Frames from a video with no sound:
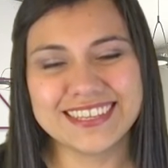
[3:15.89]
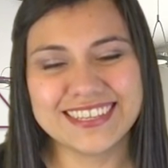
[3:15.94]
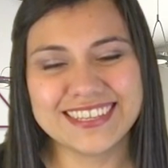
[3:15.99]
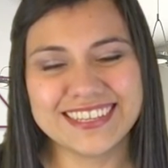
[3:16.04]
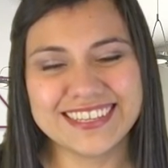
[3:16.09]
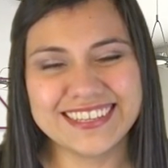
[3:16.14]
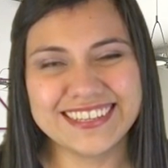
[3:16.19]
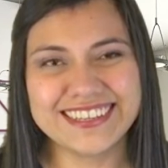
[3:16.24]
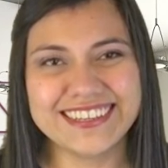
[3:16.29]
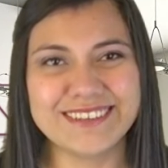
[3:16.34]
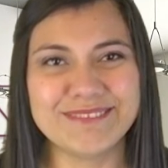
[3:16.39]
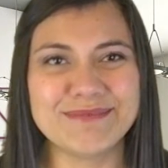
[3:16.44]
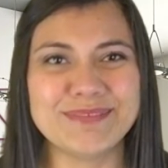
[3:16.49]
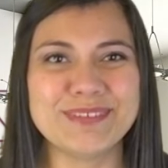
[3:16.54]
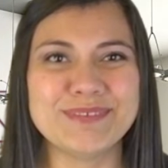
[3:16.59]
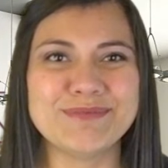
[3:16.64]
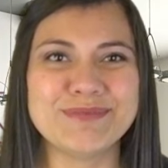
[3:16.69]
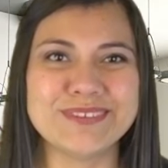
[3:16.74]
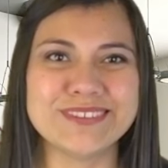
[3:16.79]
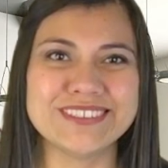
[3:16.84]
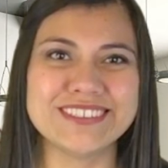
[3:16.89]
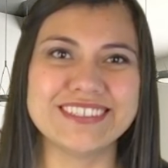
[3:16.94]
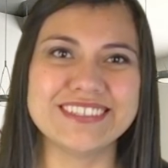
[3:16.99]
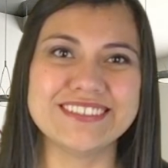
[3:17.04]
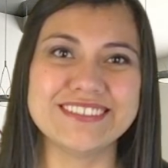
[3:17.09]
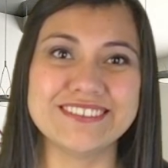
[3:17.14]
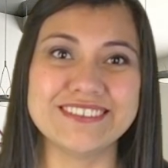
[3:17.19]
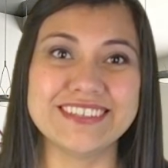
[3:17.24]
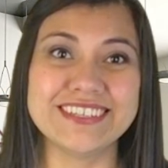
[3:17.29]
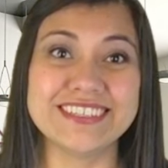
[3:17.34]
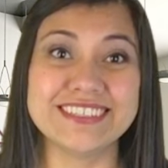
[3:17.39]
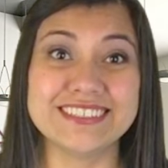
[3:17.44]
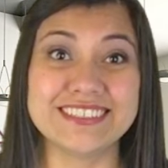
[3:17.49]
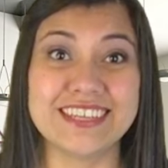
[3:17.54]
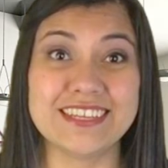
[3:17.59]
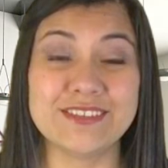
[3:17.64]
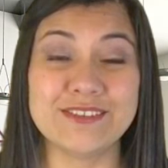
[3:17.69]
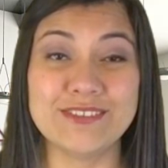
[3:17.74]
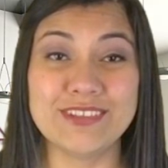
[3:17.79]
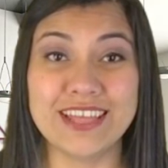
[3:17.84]
y el propósito es
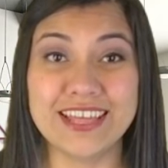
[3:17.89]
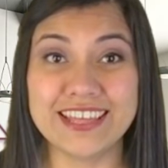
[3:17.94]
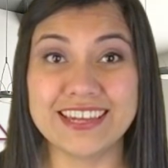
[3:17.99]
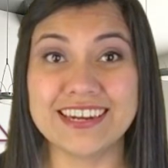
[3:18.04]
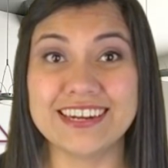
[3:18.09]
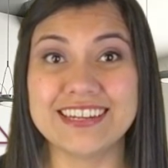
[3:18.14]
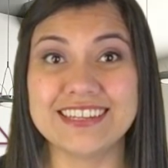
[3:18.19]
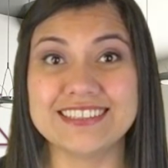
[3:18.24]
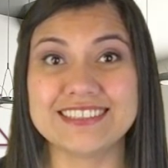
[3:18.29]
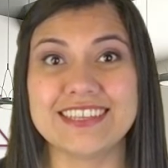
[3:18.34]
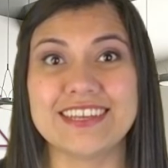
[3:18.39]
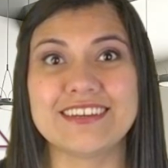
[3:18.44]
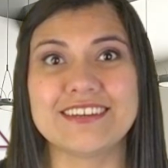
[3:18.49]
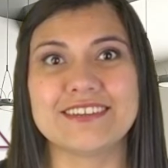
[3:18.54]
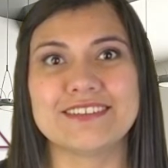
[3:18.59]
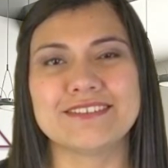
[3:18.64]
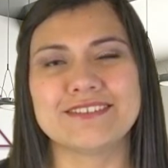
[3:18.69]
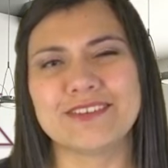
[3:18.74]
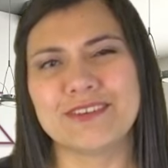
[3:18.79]
ayudarles a